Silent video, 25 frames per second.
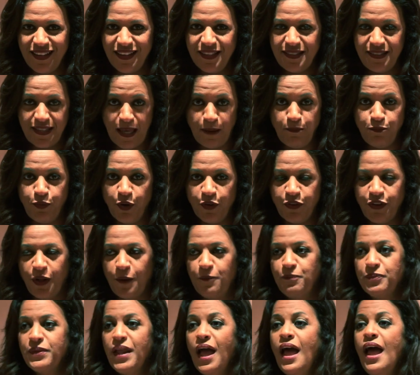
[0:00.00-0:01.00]
C'est important.
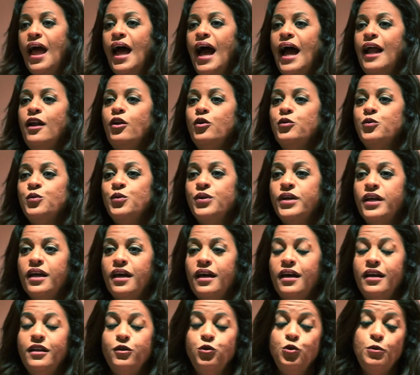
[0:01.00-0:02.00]
Alors donc,
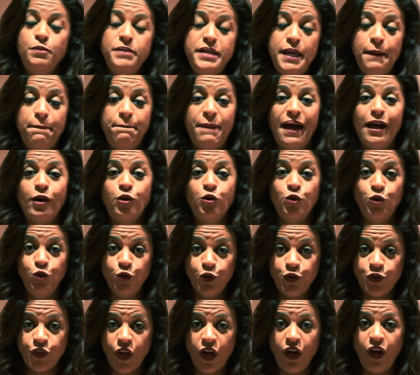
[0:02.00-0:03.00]
euh, n'oubliez pas que
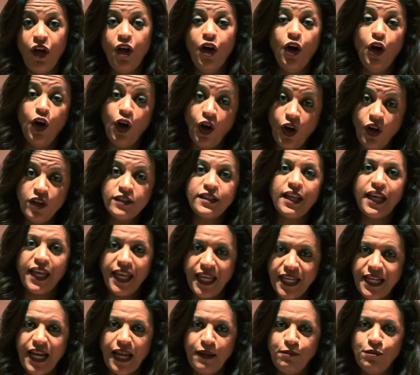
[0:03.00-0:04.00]
le temps rentre
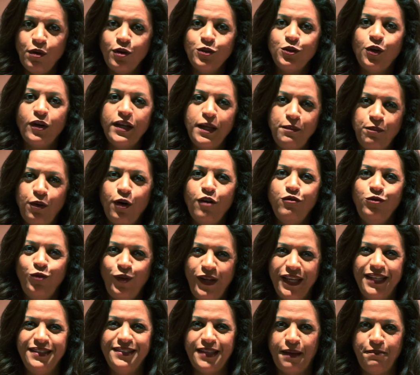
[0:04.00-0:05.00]
également dans l'épreuve de
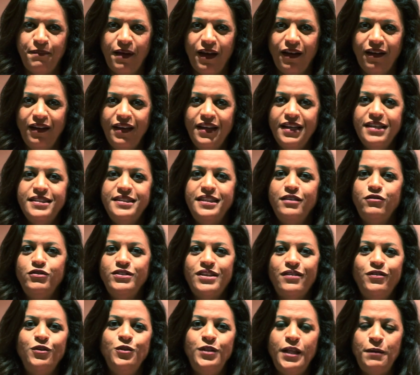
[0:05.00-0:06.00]
l'examen. Si
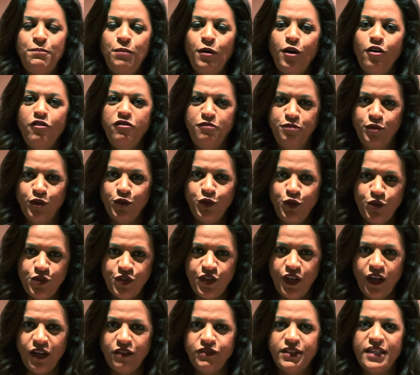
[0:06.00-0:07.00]
vous avez une épreuve pour
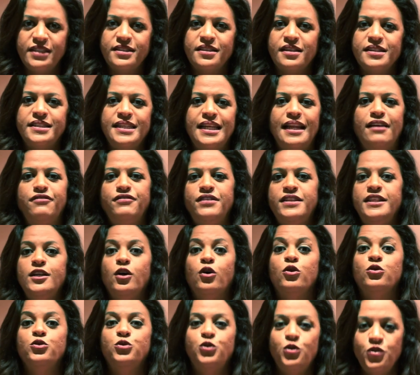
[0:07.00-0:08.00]
deux heures, vous êtes censé la
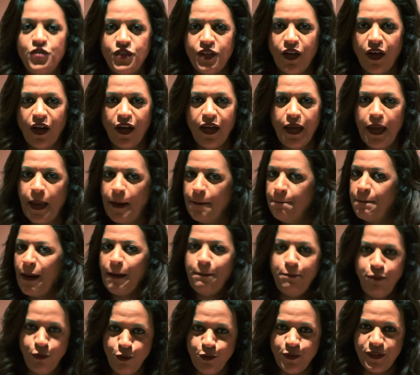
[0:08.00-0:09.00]
finir en deux heures, pas
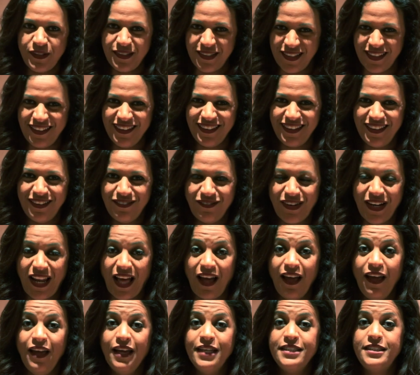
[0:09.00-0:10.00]
plus.
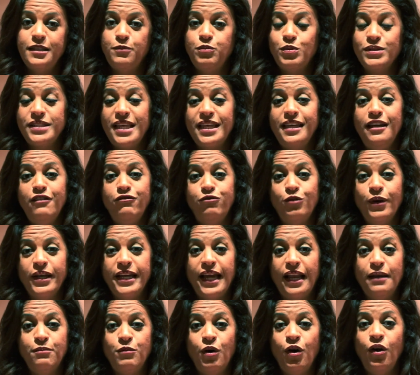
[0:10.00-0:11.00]
Voilà, c'est pour ça qu'il faut
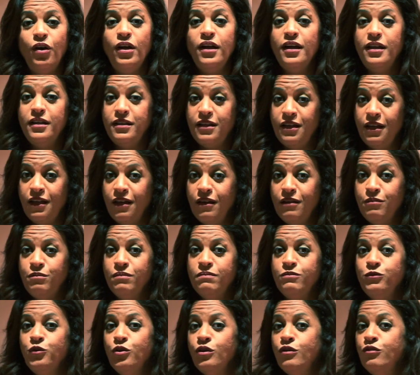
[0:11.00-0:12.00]
également euh,
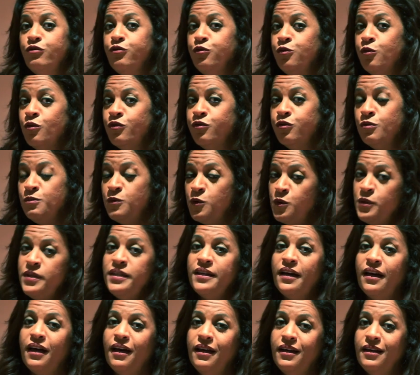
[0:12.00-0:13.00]
de, vous
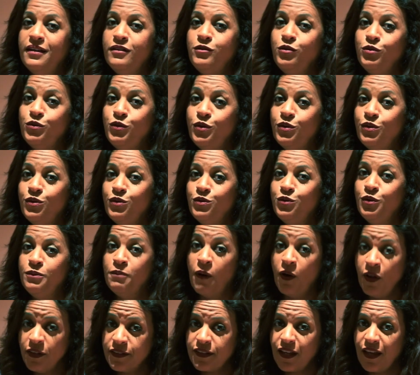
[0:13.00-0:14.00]
munir euh, de,
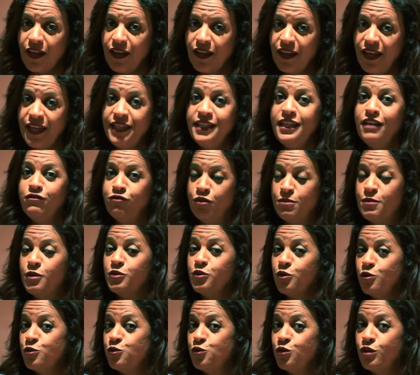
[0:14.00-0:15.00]
montres, ayez vos
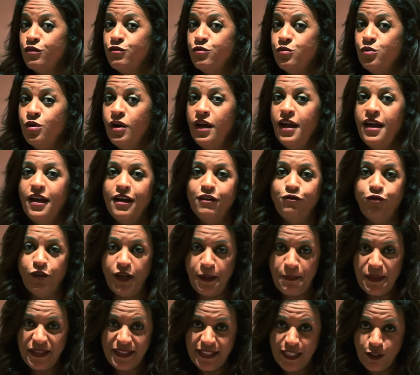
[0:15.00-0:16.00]
montres sur vous, vous
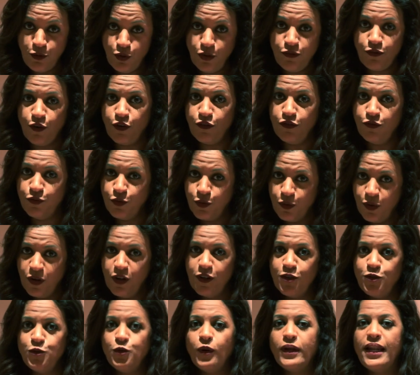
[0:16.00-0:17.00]
les mettez devant vous,
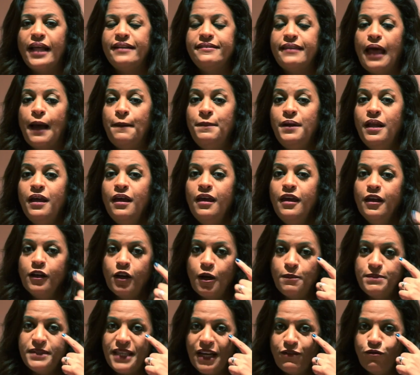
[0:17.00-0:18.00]
sur la table,
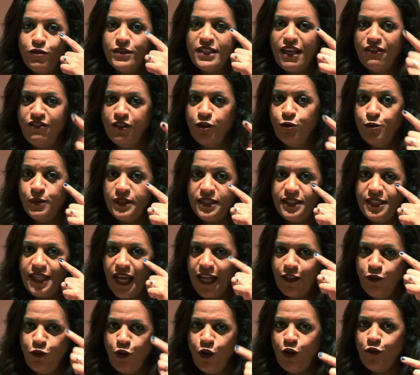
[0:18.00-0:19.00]
comme ça vous avez aussi
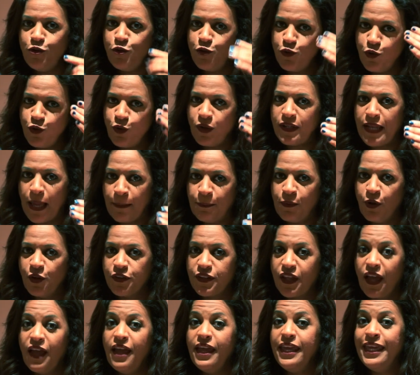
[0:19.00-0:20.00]
un œil sur la
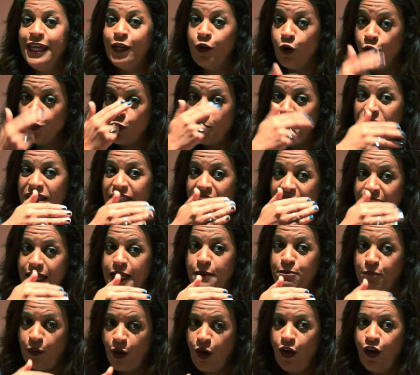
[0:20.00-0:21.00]
montre et chronométrez
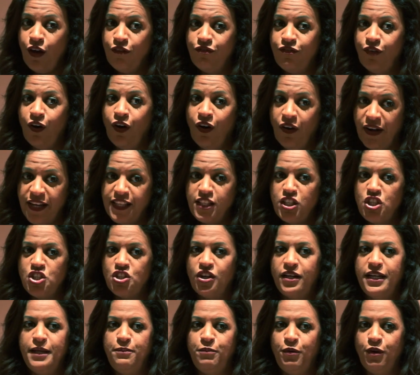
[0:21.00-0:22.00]
l'épreuve en
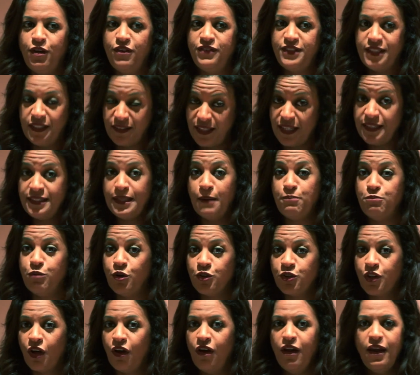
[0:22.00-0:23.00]
rédigeant l'épreuve. c'est très
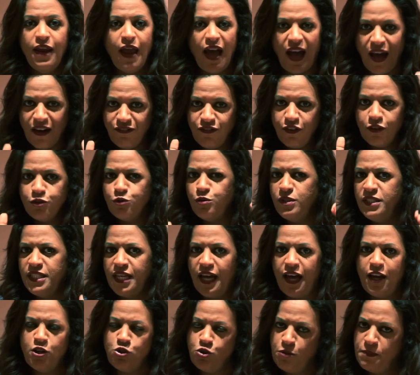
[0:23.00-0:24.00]
important. Avant tu
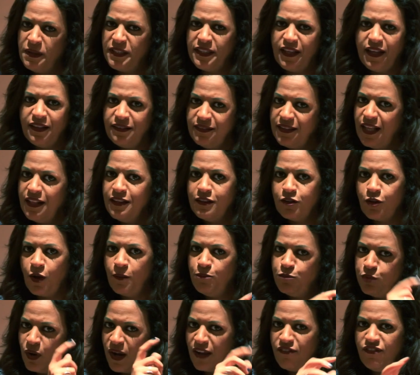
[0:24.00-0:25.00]
diras je mettrai tel temps
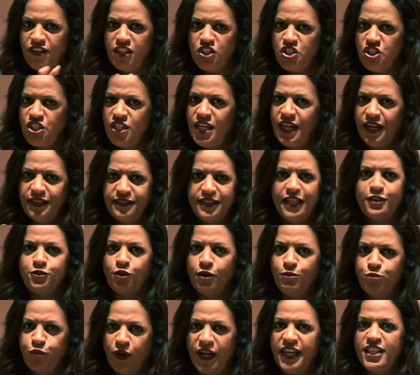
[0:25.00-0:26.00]
pour réfléchir et tel
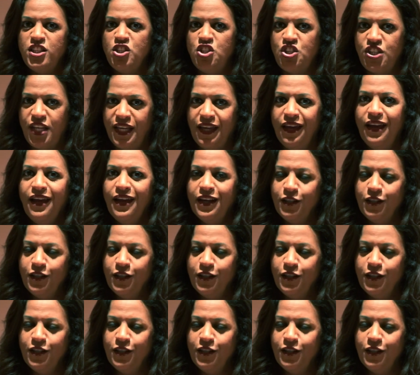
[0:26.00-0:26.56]
temps pour rédiger.